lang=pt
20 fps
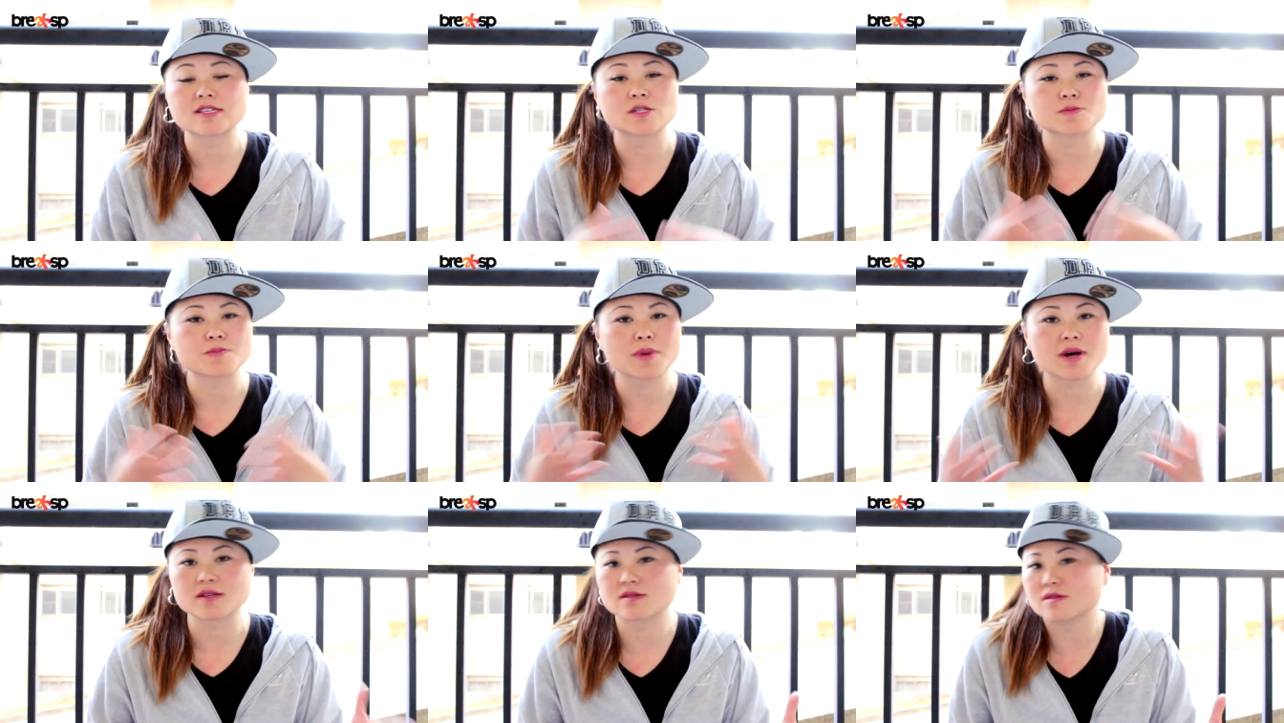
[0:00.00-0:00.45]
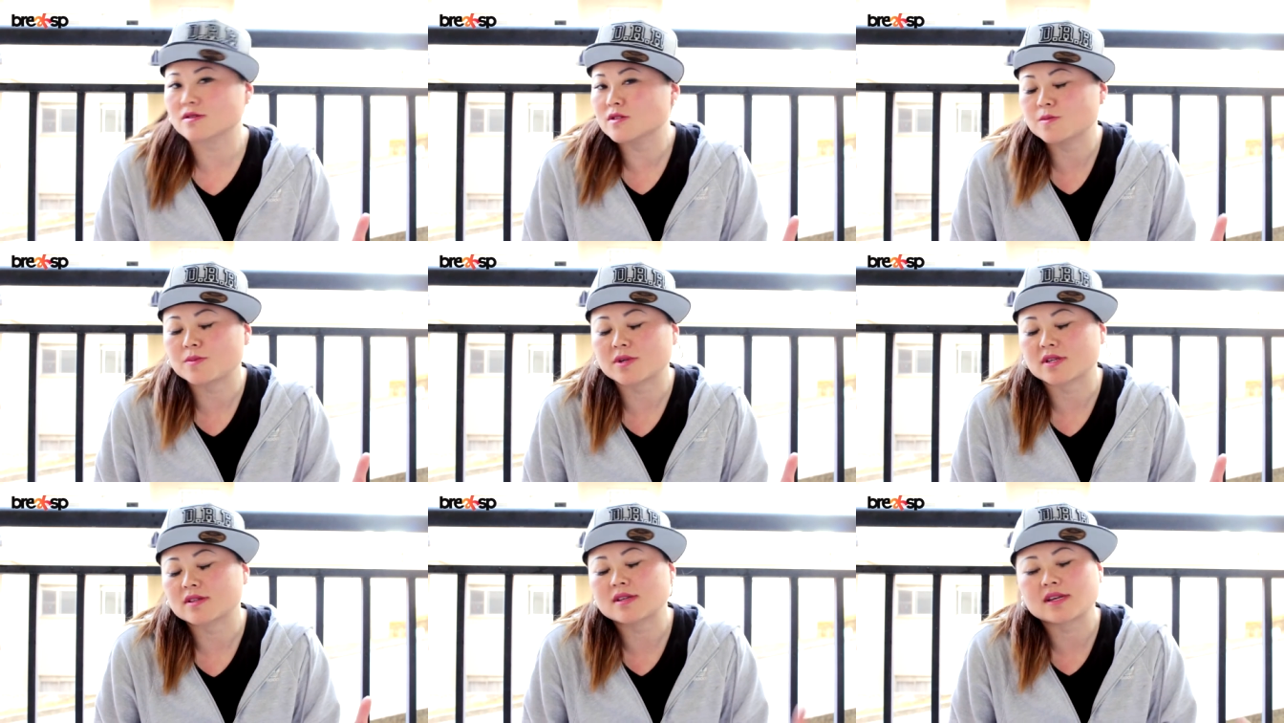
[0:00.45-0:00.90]
espaços
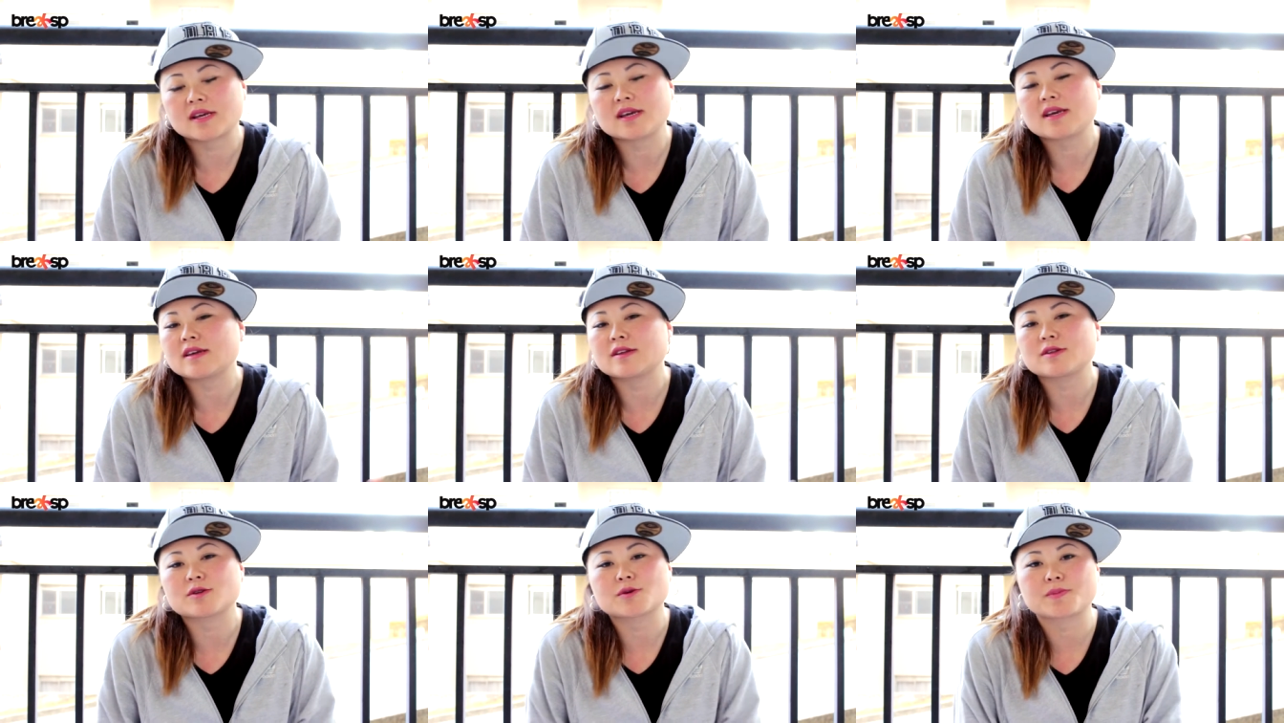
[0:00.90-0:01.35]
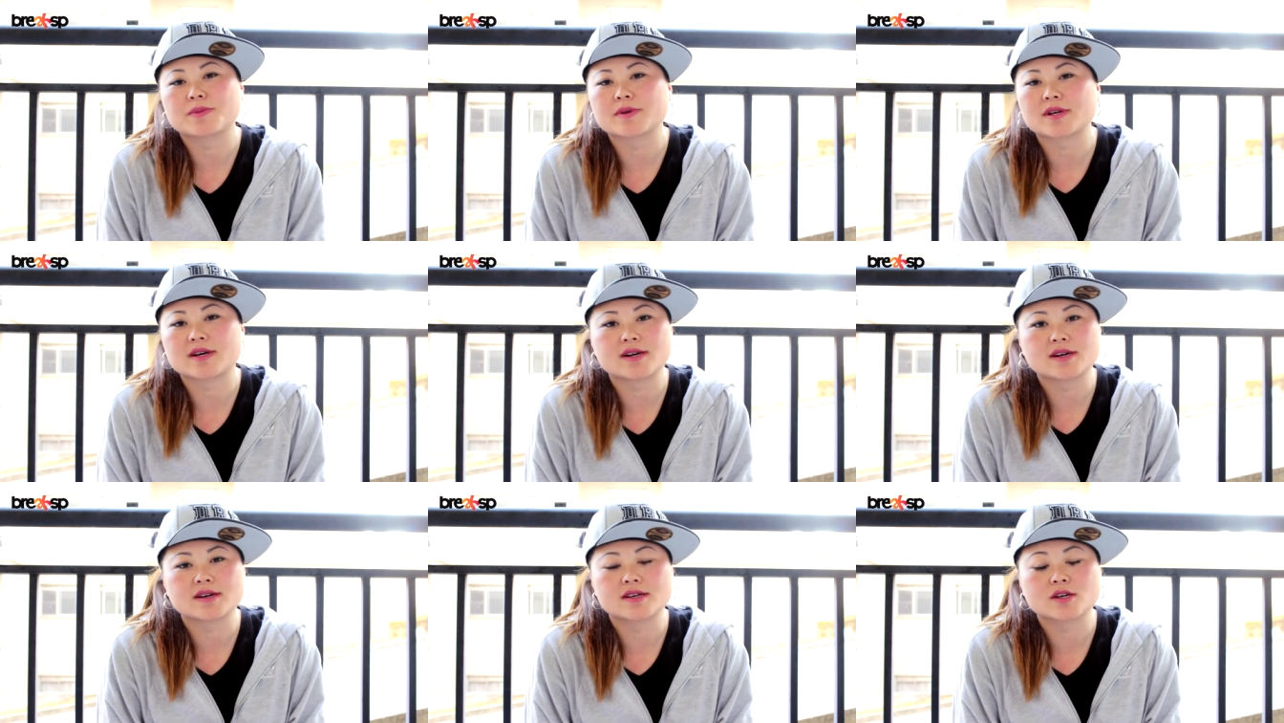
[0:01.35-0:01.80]
para treino,
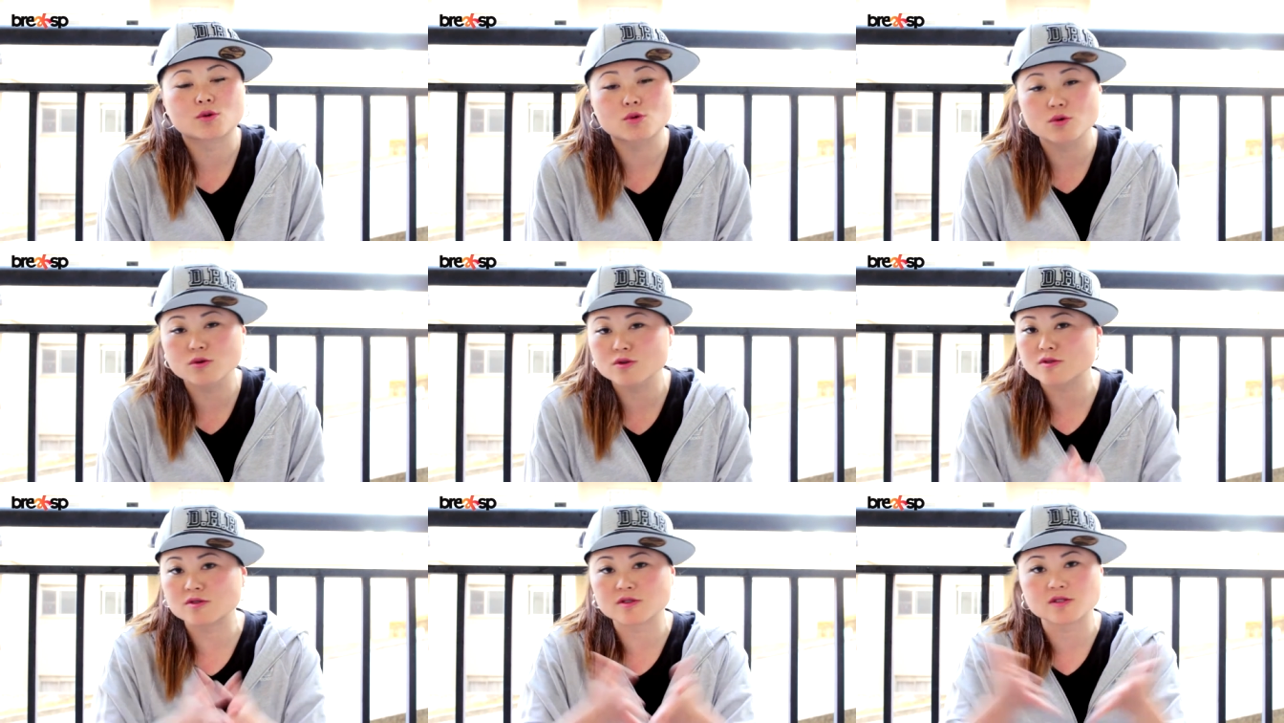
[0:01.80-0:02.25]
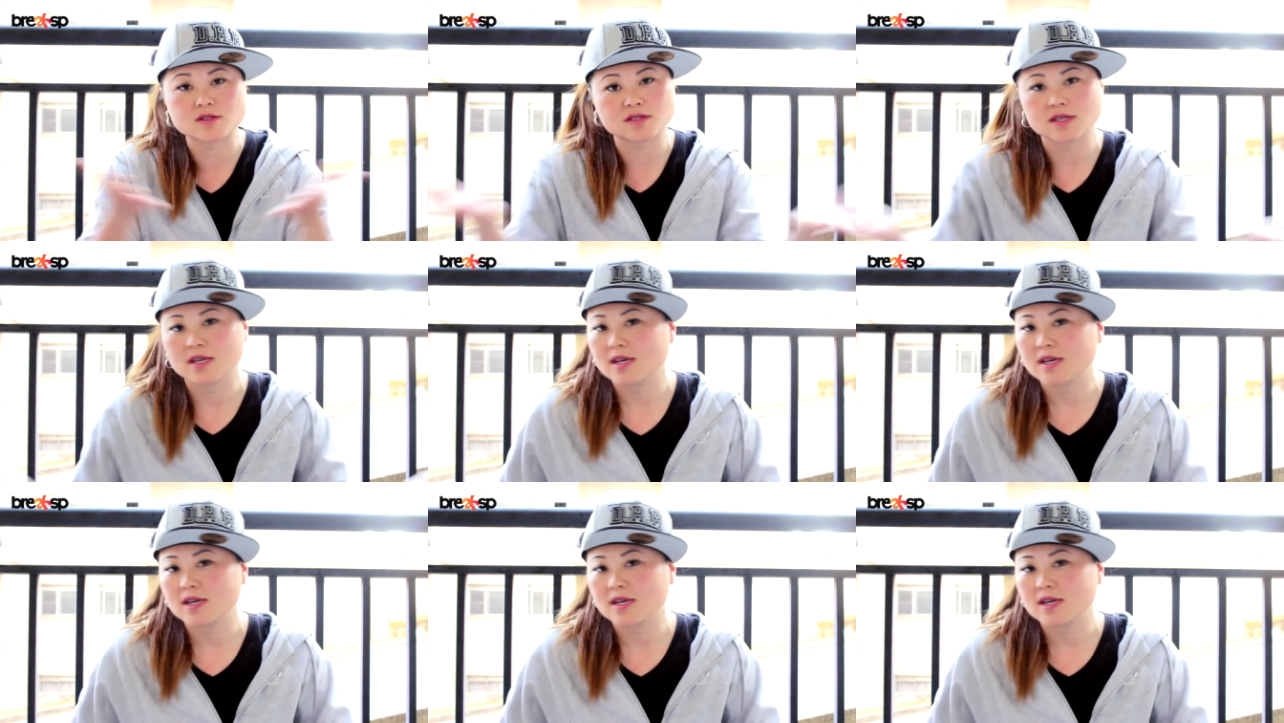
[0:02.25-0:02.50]
para recursos